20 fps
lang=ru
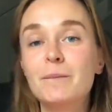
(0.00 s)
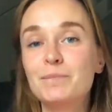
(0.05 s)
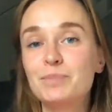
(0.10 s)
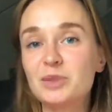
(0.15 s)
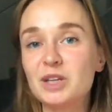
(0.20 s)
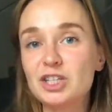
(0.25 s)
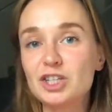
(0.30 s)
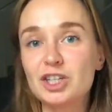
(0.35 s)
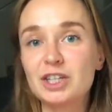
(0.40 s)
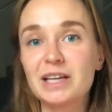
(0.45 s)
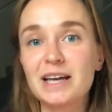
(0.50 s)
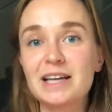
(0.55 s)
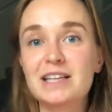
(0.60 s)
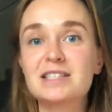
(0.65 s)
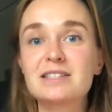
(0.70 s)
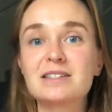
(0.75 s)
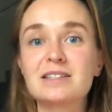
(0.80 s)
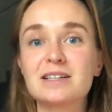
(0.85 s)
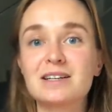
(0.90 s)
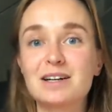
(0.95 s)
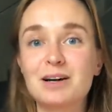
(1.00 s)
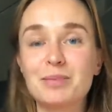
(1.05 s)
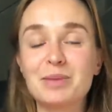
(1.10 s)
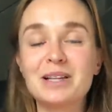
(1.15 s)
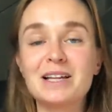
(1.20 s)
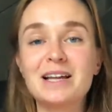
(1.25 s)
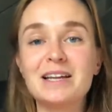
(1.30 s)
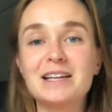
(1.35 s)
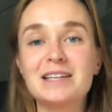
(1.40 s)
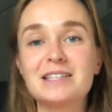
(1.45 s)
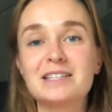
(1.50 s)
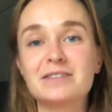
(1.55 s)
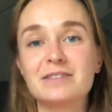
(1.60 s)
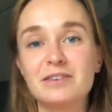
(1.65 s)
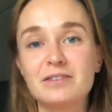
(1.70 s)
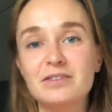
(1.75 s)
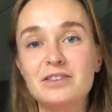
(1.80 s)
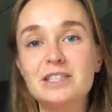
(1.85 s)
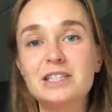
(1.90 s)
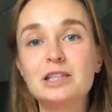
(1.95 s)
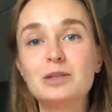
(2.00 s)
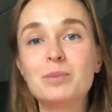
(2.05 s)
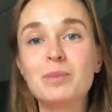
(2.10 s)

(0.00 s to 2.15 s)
начиная с малолетства, видят